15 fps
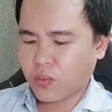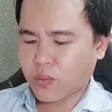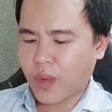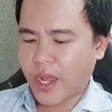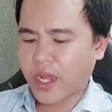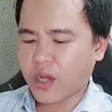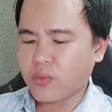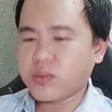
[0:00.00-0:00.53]

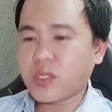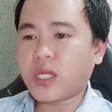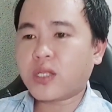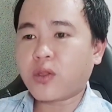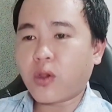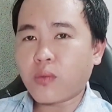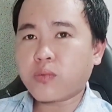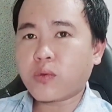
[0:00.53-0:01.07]
và khung giờ
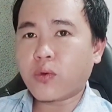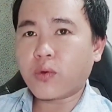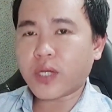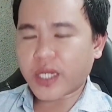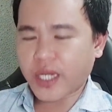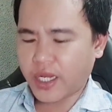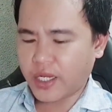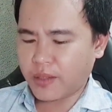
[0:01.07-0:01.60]
tốt của
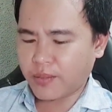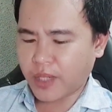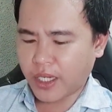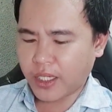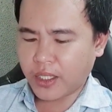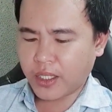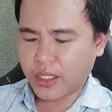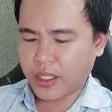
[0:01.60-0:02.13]
cái ngày hôm
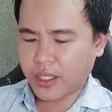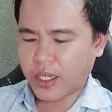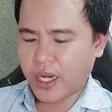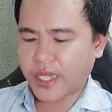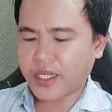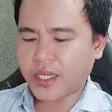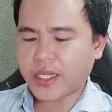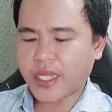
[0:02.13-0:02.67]
nay
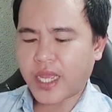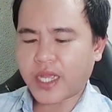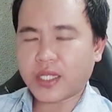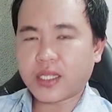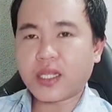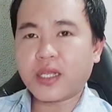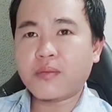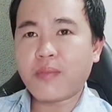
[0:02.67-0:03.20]
là giờ
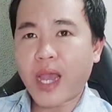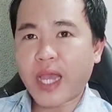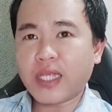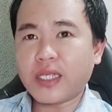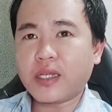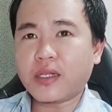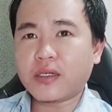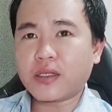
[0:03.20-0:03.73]
dần từ 3
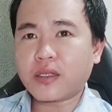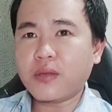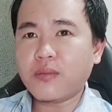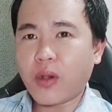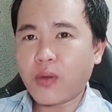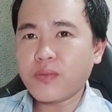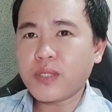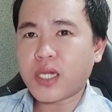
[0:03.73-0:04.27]
giờ cho tới
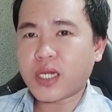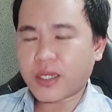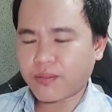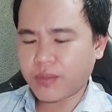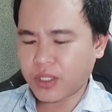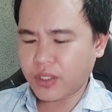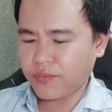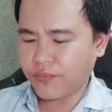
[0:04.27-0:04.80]
4 giờ
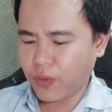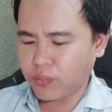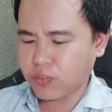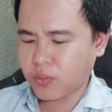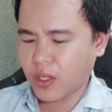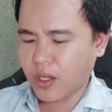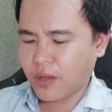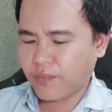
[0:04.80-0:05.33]
59 phút
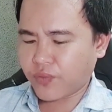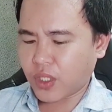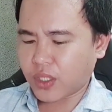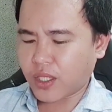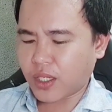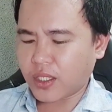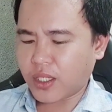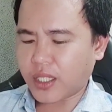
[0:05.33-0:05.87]
giờ
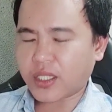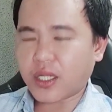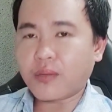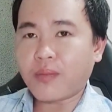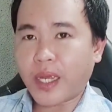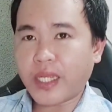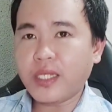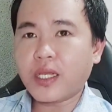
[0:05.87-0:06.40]
thìn là
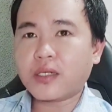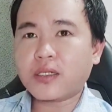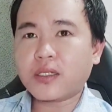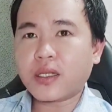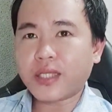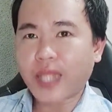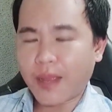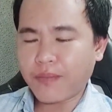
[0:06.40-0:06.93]
từ 7 giờ cho
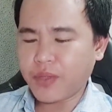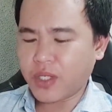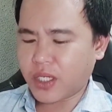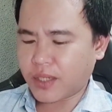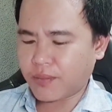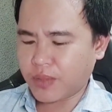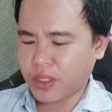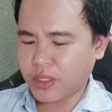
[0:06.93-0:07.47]
tới 8
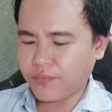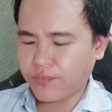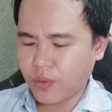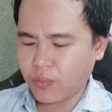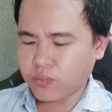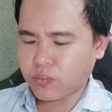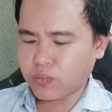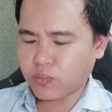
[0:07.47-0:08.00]
giờ 59
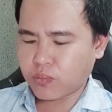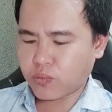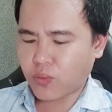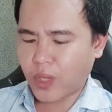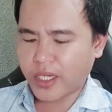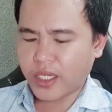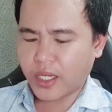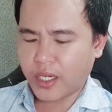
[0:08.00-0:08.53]
phút
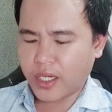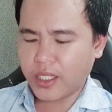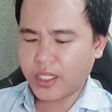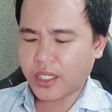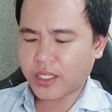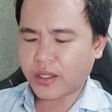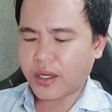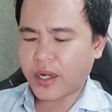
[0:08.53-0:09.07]
và giờ hợi
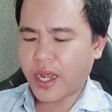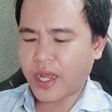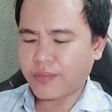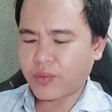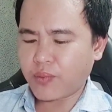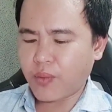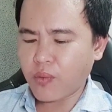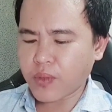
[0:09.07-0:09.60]
là từ
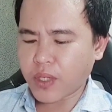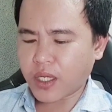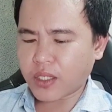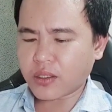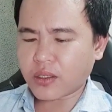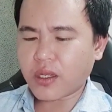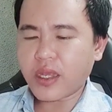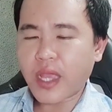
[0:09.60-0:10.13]
21 giờ
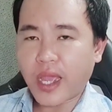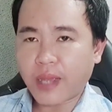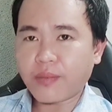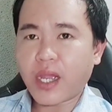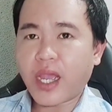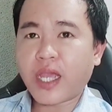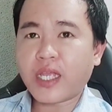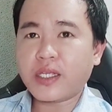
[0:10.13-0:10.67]
cho tới
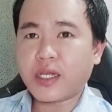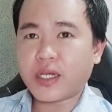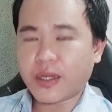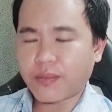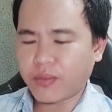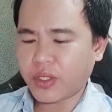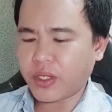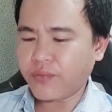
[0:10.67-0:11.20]
22 giờ
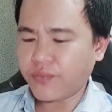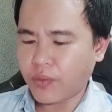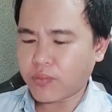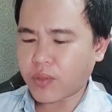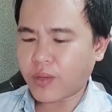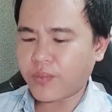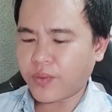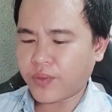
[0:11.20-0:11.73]
59
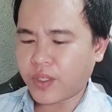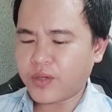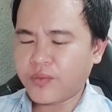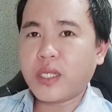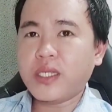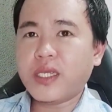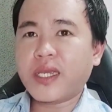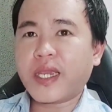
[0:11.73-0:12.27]
phút các quý vị
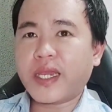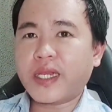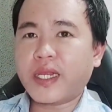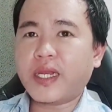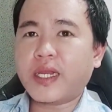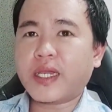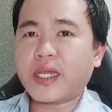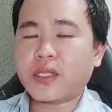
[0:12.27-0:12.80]
vì ngày
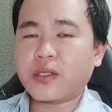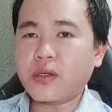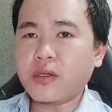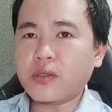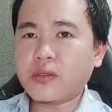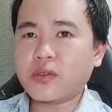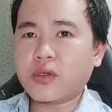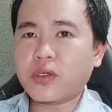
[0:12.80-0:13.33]
này là ngày
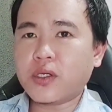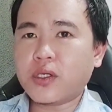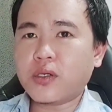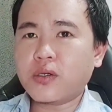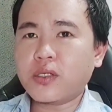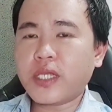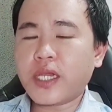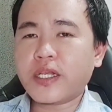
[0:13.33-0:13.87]
tốt cho nên
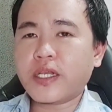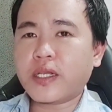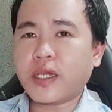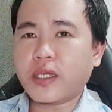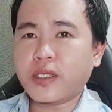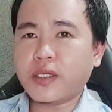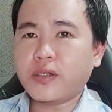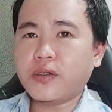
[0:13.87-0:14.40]
nói rất
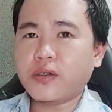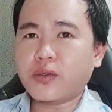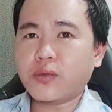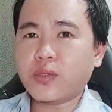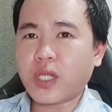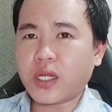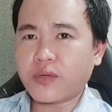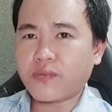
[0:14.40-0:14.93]
kỵ người
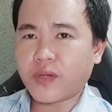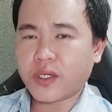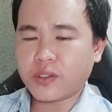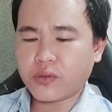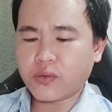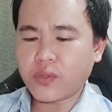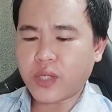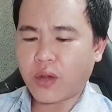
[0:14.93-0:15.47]
tuổi thìn và
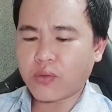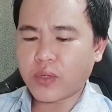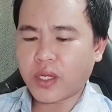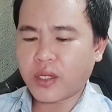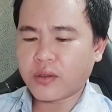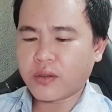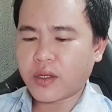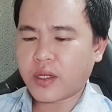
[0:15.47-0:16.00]
người tuổi dậu
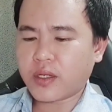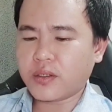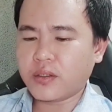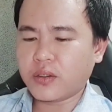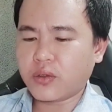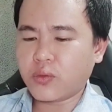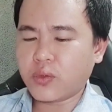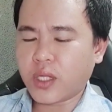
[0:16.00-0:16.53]
nha
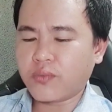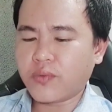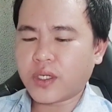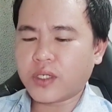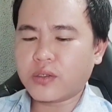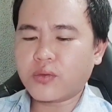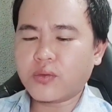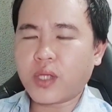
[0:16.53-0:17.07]
người tuổi thìn
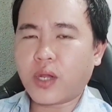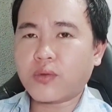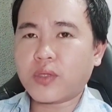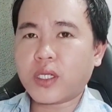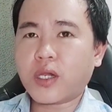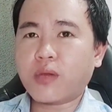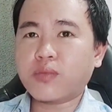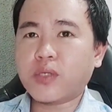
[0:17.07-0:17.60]
và người tuổi
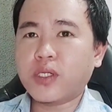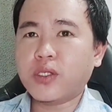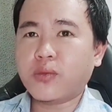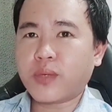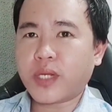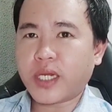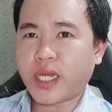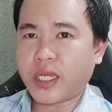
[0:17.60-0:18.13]
dậu thì không nên
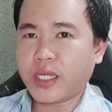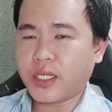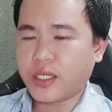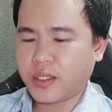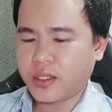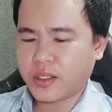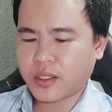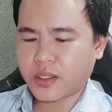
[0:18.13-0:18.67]
dùng ngày này
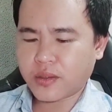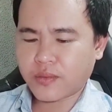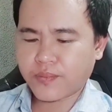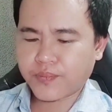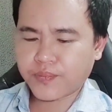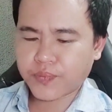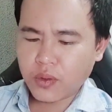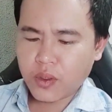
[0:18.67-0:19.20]
à.
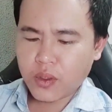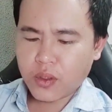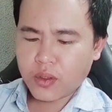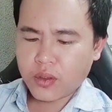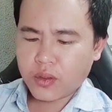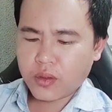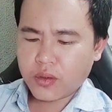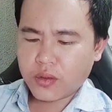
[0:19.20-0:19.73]

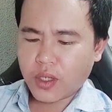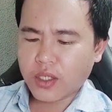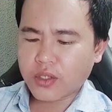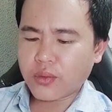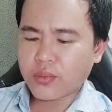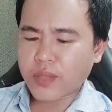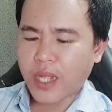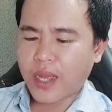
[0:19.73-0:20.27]
giờ
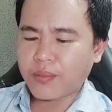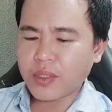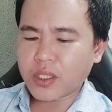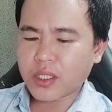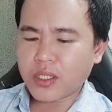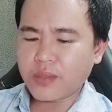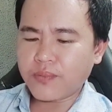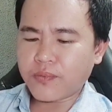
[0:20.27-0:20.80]
chúng ta
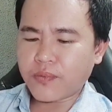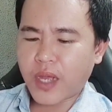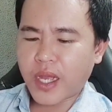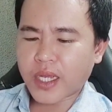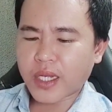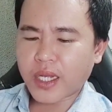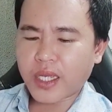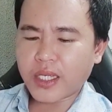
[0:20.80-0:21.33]
bước tiếp
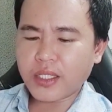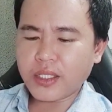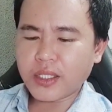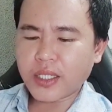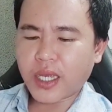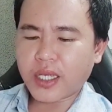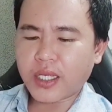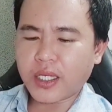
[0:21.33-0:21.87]
qua cái
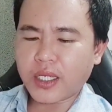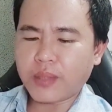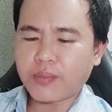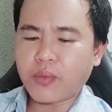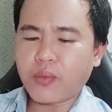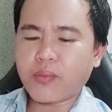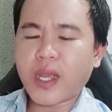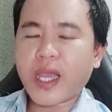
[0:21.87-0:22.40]
ngày
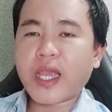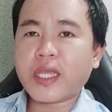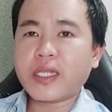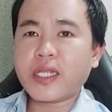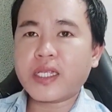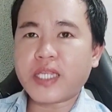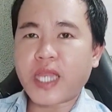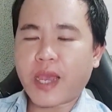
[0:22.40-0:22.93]
mùng 2
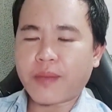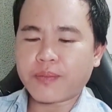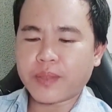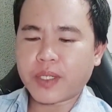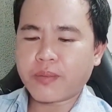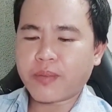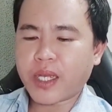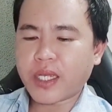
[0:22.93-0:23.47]
tháng
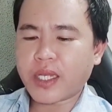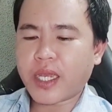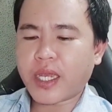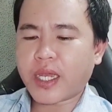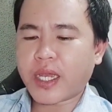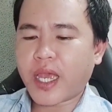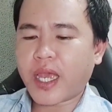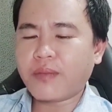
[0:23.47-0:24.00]
chạp năm
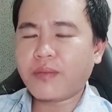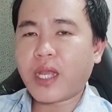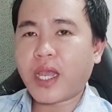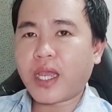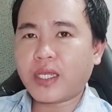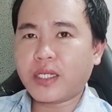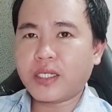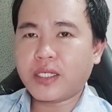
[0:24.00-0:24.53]

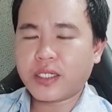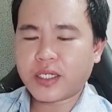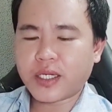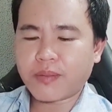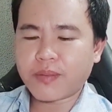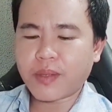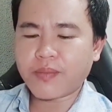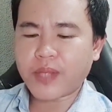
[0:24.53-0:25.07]
2022
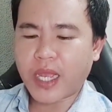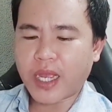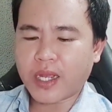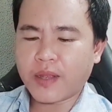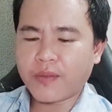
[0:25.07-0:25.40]
năm nhâm dần